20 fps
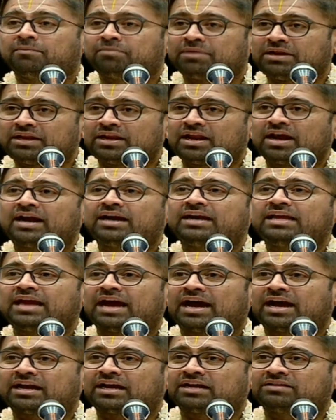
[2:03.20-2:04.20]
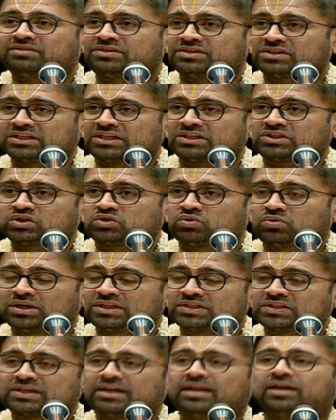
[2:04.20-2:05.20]
பின்னாடி யாராவது ரிசர்ச்
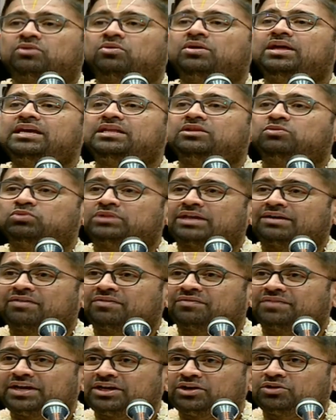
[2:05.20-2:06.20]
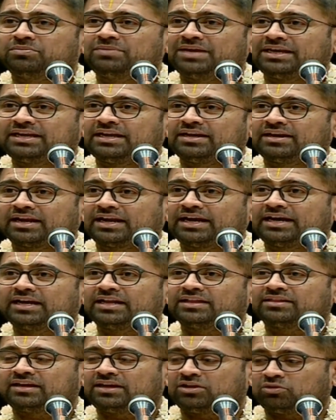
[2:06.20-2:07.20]
ஸ்டூடெண்ட்ஸ்க்கெலாம் கூட இது உதவ வேண்டும் என்கின்ற
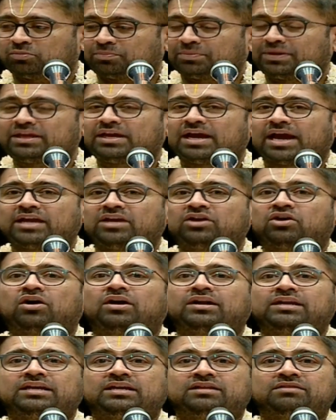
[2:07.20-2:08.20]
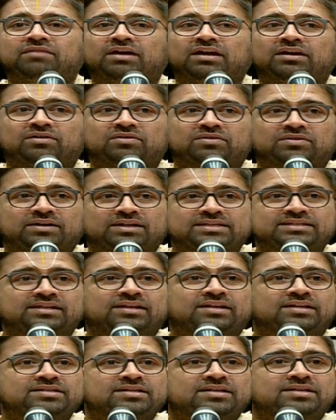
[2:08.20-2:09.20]
எண்ணத்தில் இது பெரிய ஐகானிக் இதுவாக இருக்கணும்
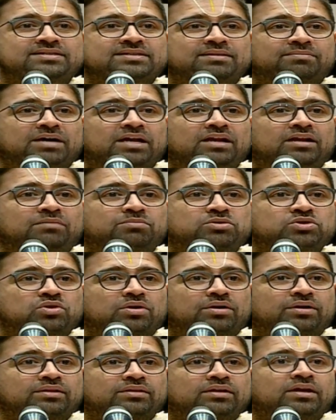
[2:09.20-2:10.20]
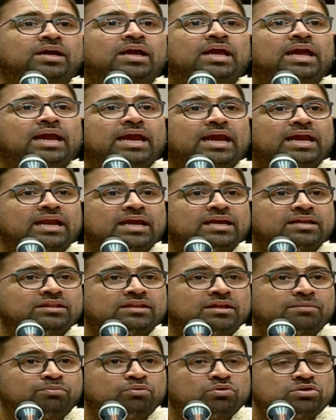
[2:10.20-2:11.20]
ரசிகரஞ்சனி சபால நம்ம சொல்றது ஏன்னா
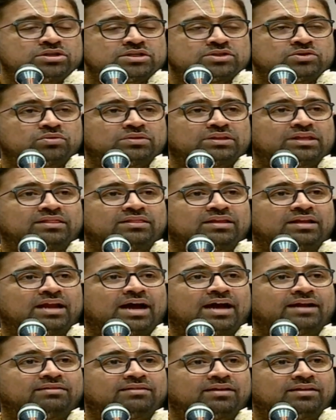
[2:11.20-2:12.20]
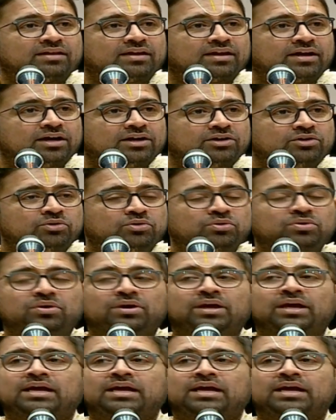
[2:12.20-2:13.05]
இந்த புருஷ சுத்தத்தின் அர்த்தத்தை கேட்டுட்டு